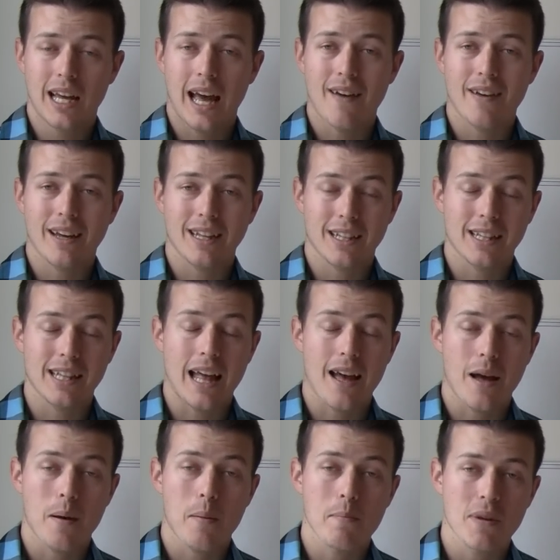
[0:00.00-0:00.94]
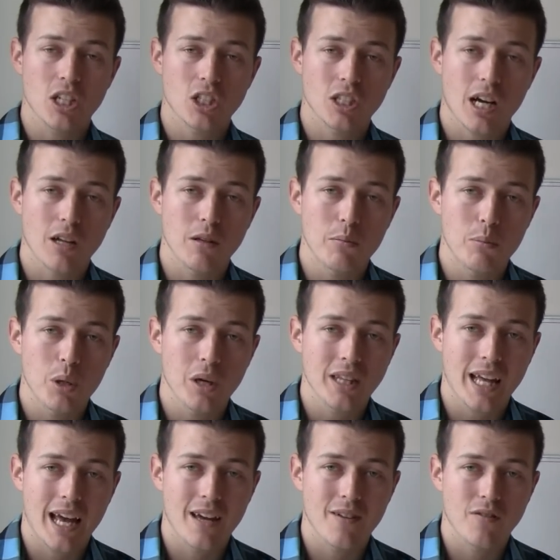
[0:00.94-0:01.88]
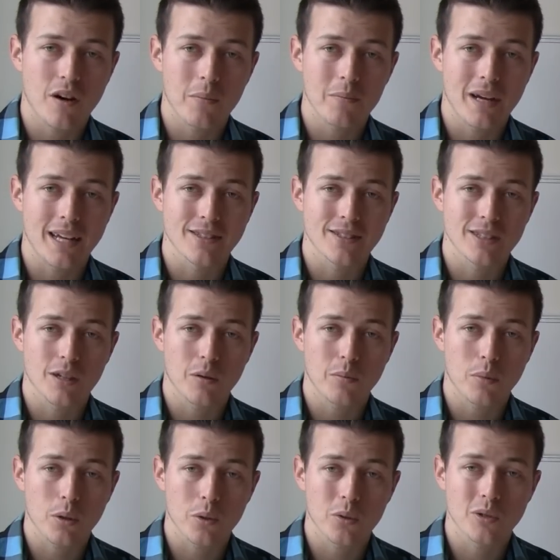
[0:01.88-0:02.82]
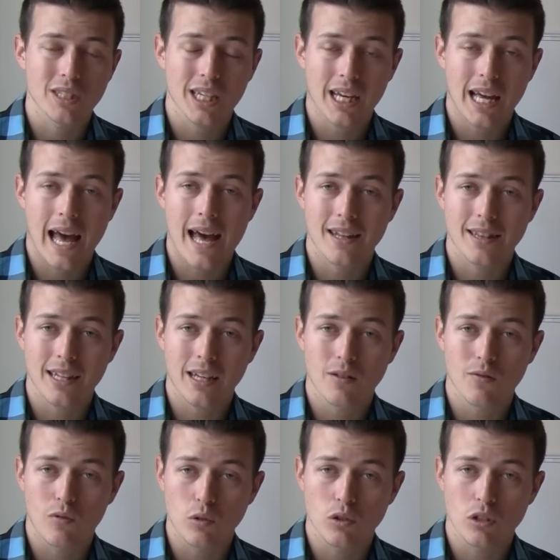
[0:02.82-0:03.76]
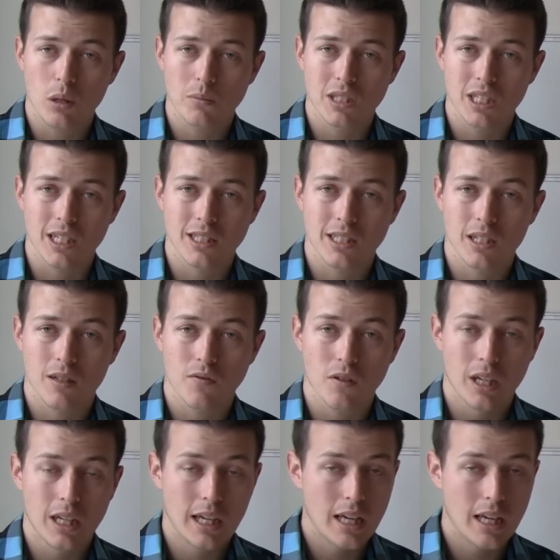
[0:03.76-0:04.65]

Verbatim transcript: avec de la méchante bonne information pour réussir à atteindre vos objectifs.